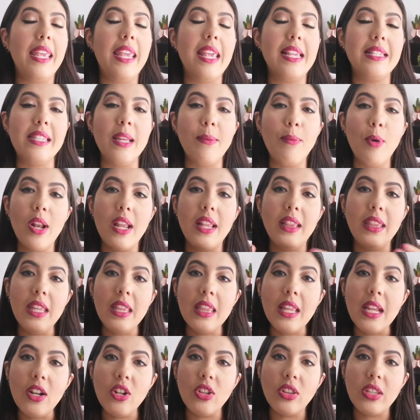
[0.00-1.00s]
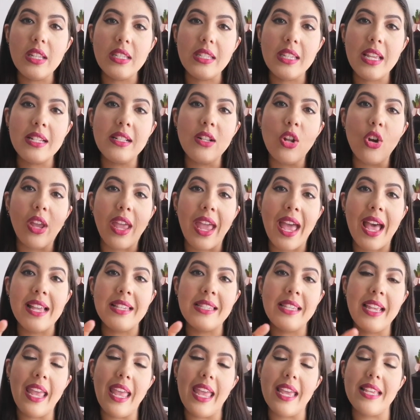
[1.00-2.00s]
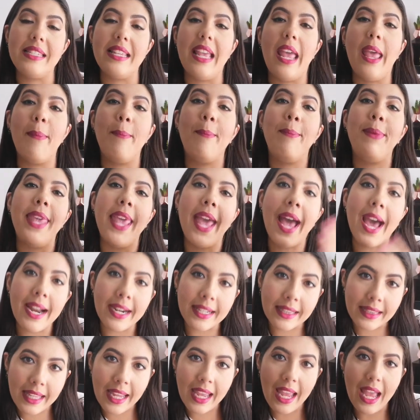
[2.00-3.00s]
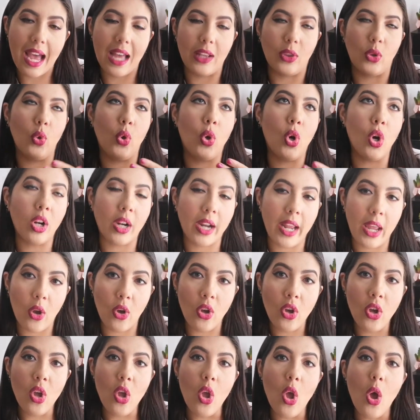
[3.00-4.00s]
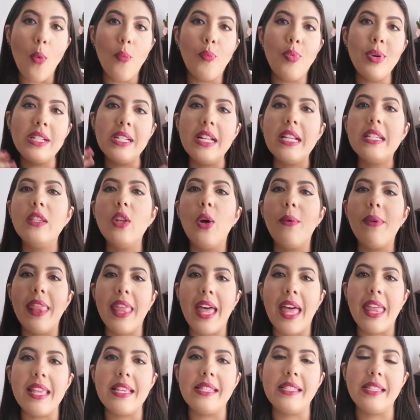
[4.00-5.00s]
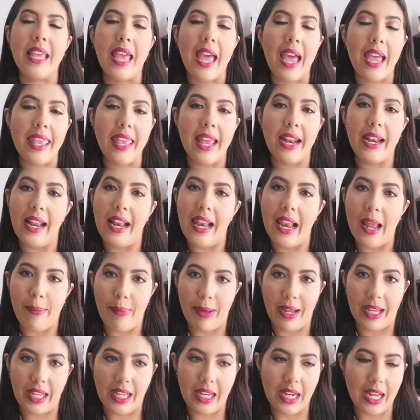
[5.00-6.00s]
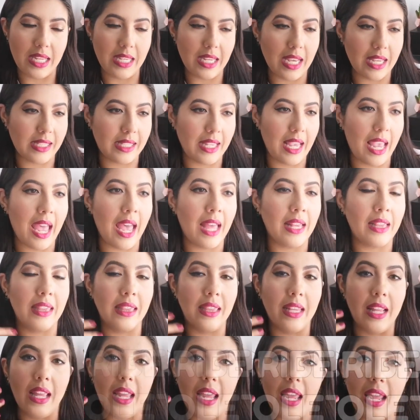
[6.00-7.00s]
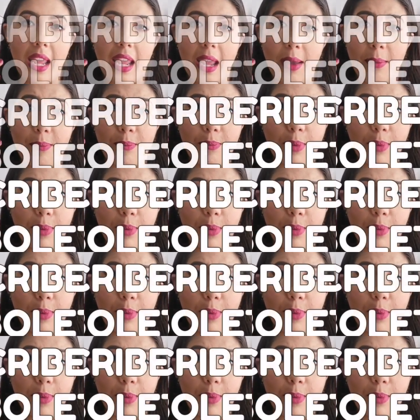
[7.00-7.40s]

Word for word: Y este boletín de noticias lo que hace es enviarte a tu correo pues las novedades que hayan en la página, ya sean eh,